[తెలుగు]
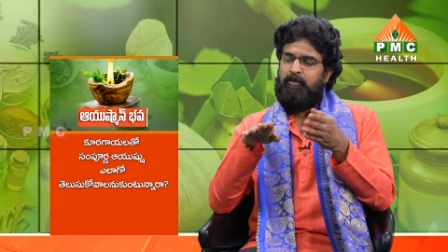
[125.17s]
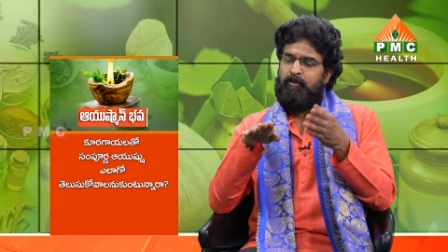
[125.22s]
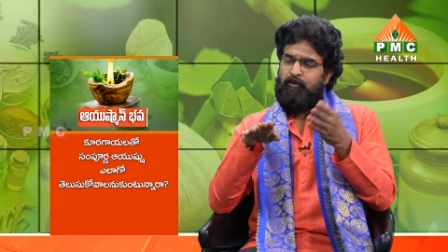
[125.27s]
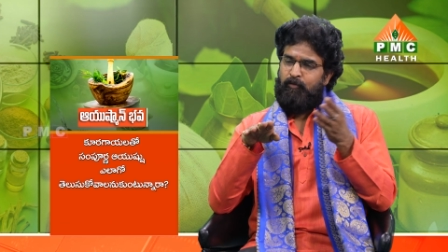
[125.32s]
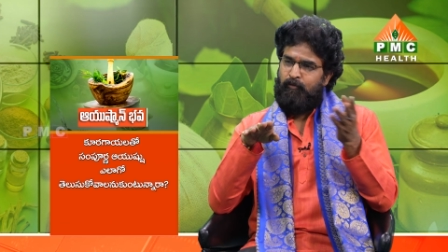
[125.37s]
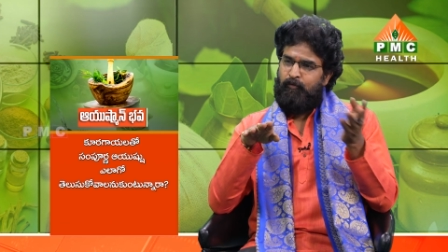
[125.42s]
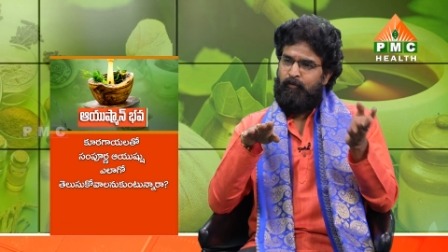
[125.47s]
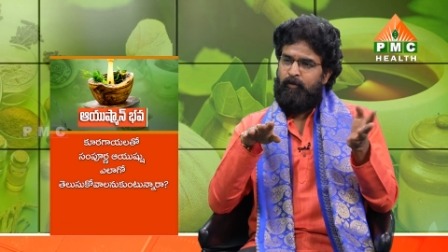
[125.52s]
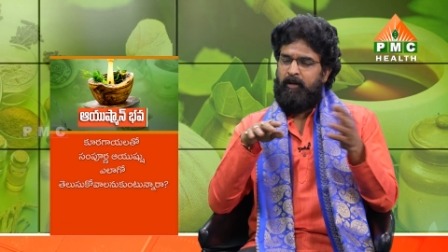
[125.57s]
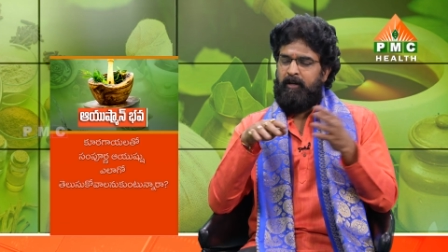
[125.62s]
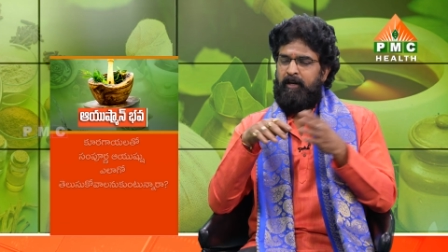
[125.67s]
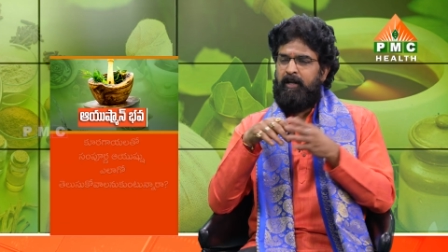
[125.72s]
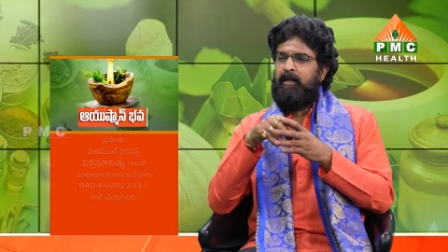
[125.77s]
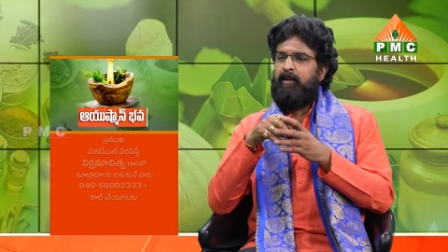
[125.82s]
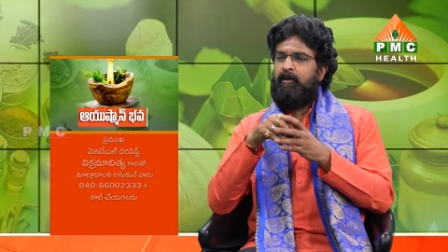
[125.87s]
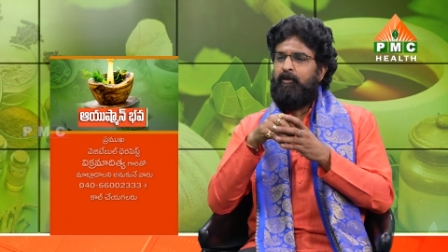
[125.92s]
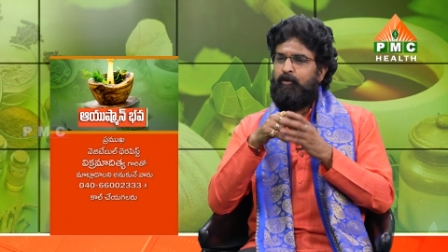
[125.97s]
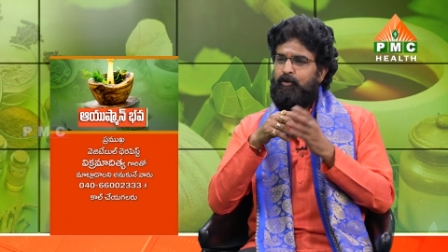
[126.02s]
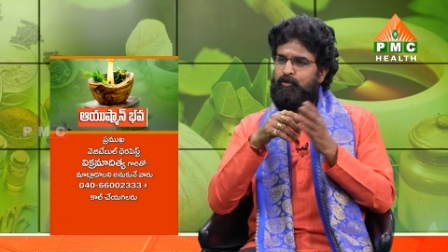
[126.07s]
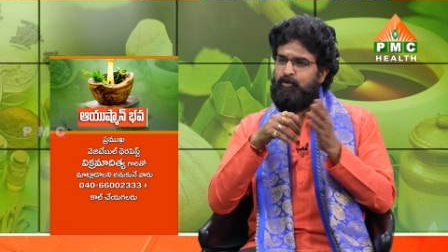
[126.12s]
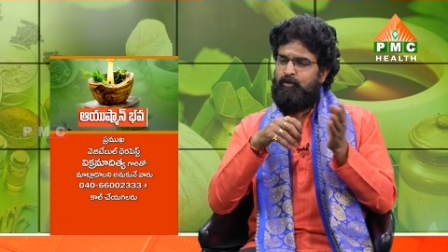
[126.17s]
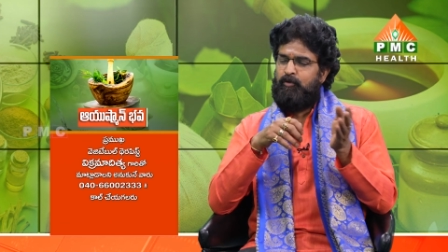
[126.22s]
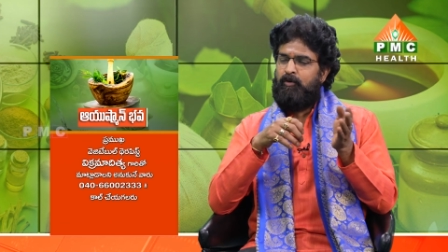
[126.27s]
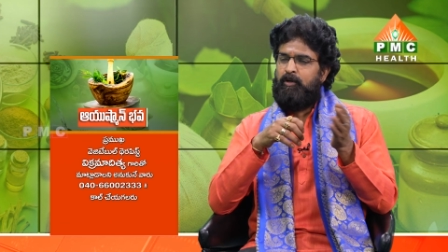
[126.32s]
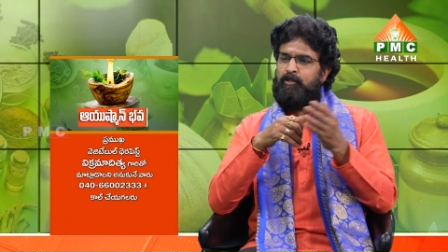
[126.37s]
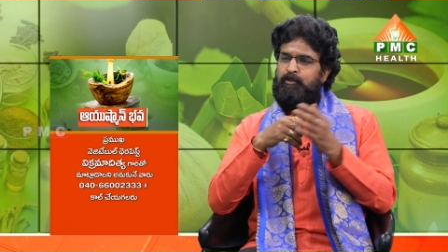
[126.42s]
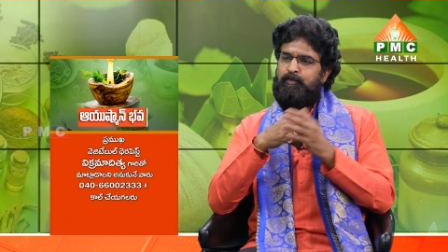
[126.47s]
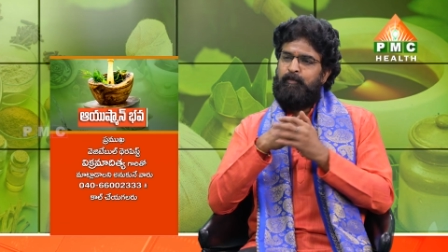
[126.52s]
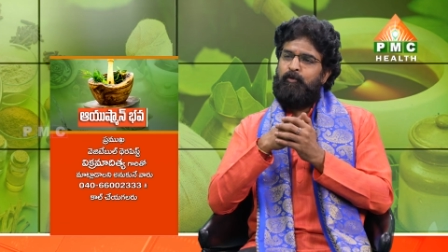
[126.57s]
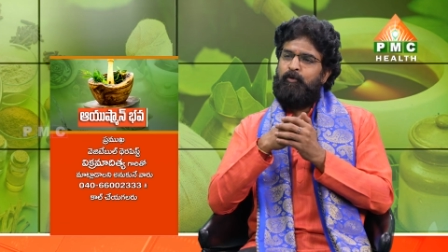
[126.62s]
నువ్వులని రోజు
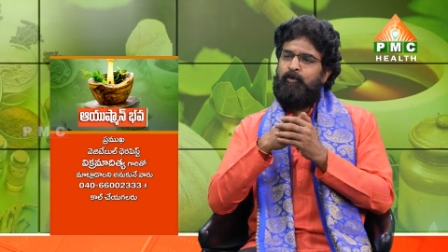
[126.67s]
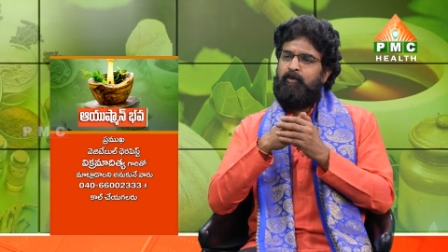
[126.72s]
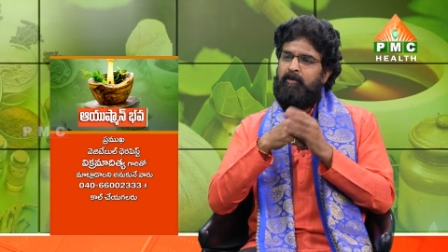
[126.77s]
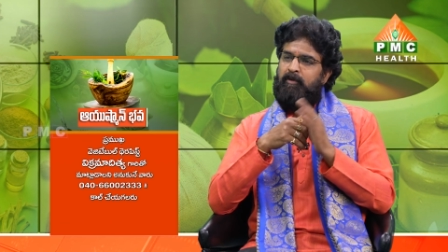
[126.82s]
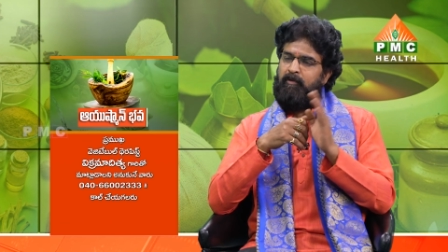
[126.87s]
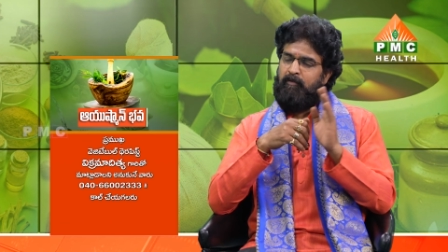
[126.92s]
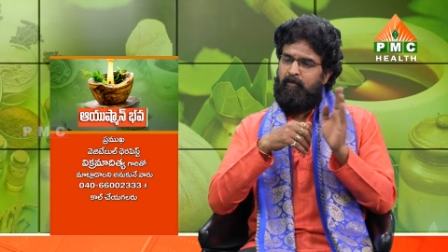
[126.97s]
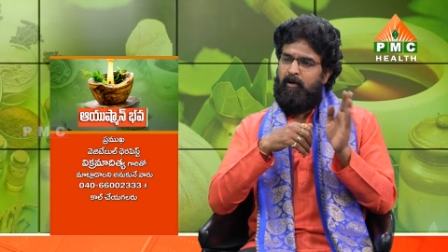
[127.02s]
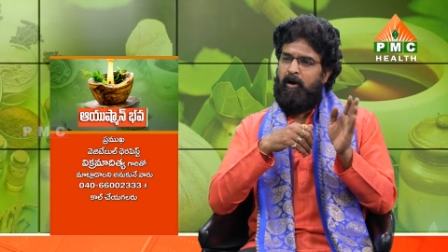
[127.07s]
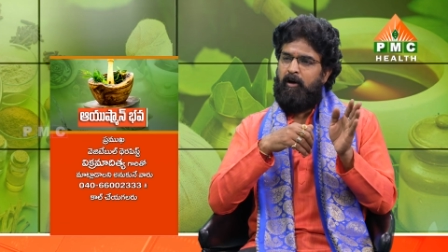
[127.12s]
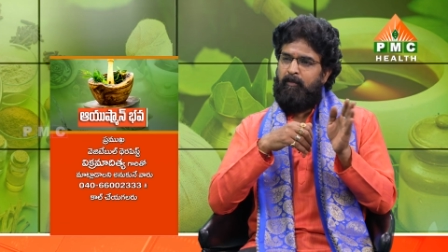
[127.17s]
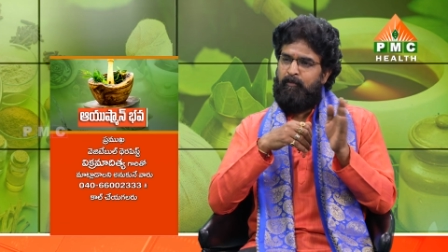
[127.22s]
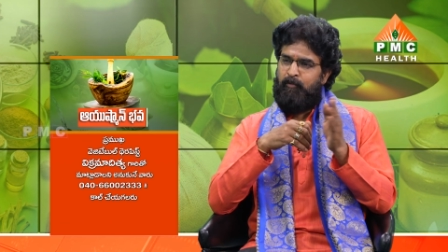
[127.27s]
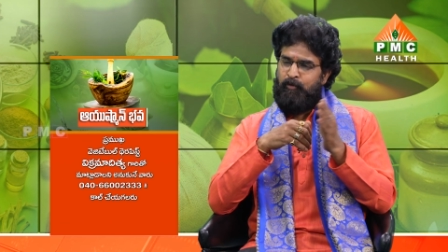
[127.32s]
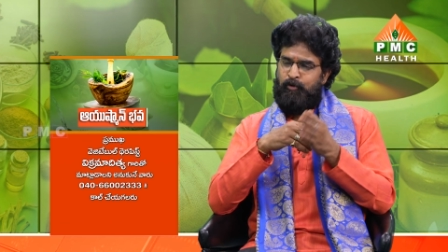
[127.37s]
ఒక స్పూన్ వారం hmm.